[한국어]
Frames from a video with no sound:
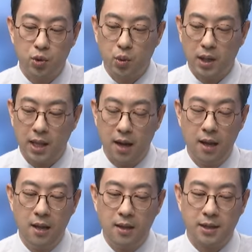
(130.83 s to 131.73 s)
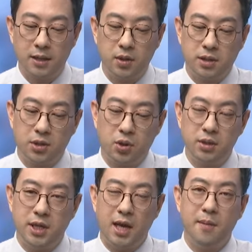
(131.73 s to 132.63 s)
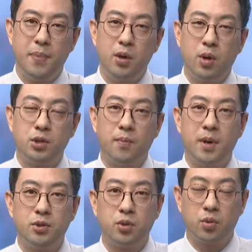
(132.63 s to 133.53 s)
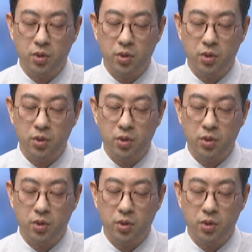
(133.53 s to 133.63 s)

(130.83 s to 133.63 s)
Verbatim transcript: 좋겠다. 그래서 이제 저는 제약바이오가 전반적으로